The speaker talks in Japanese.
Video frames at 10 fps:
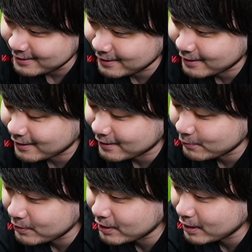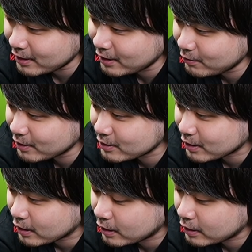なんかノリでやってるやつ
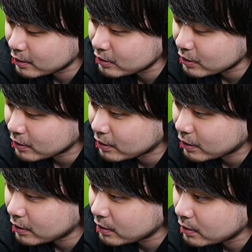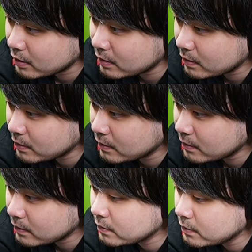がなきつかったな
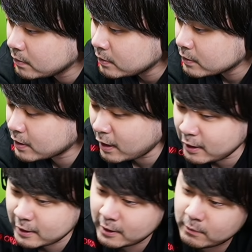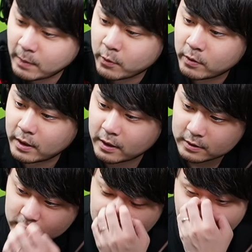最近はもうなんか好
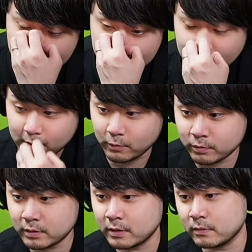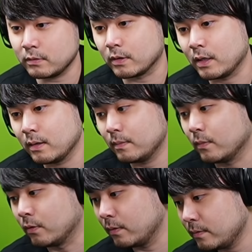きなやつだけ残ってるよねも